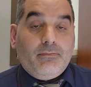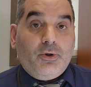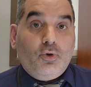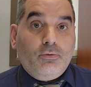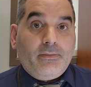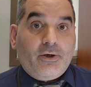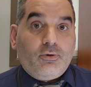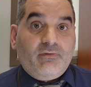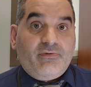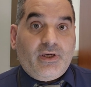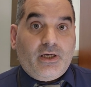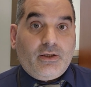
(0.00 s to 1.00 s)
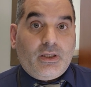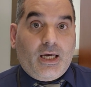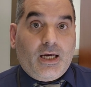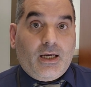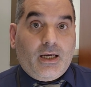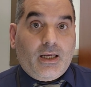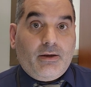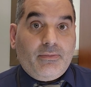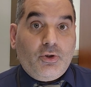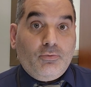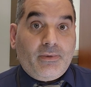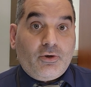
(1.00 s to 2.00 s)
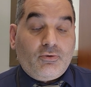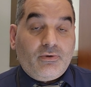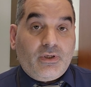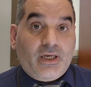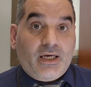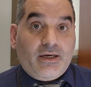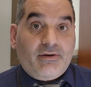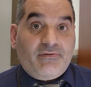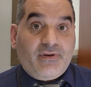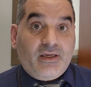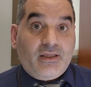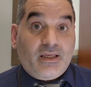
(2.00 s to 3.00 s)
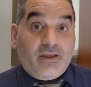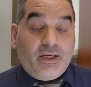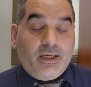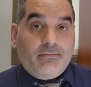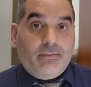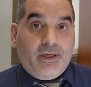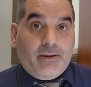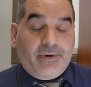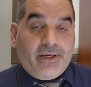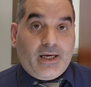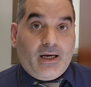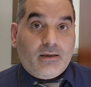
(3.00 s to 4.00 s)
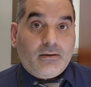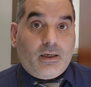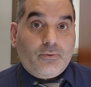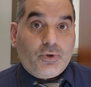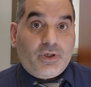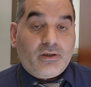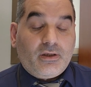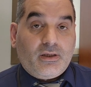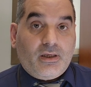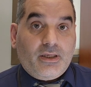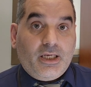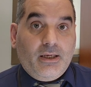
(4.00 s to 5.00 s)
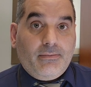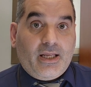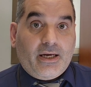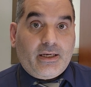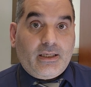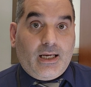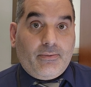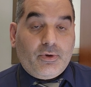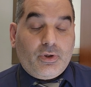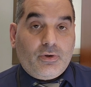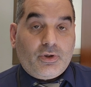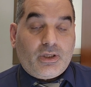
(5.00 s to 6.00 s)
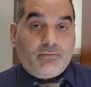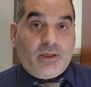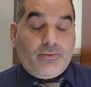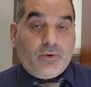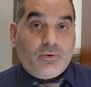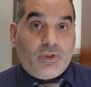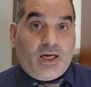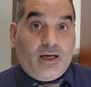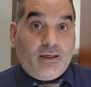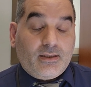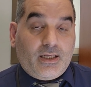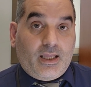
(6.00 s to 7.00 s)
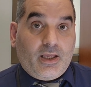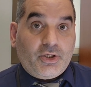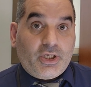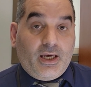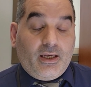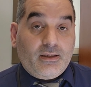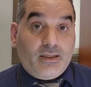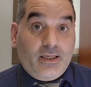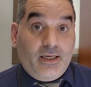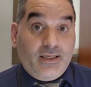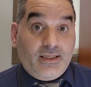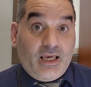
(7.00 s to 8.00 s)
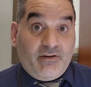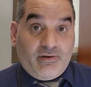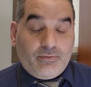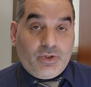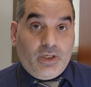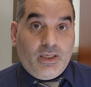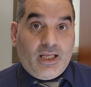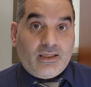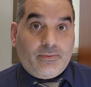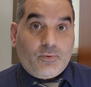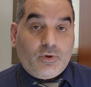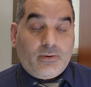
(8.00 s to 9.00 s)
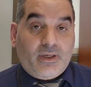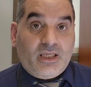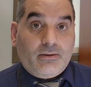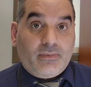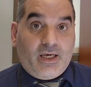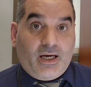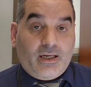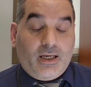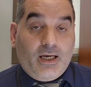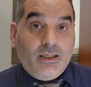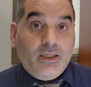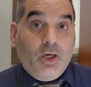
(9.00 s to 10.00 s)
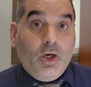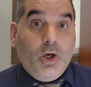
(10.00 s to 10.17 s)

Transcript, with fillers: بدون ما يكون في عنده بدون ما يكون آه، في تدريب بامريكا اسقطوا شرط التدريب لكن لابد ان الطبيب يكون حاصل على شهاده الاي سي اف ام جي لازم يكون مؤدي امتحانات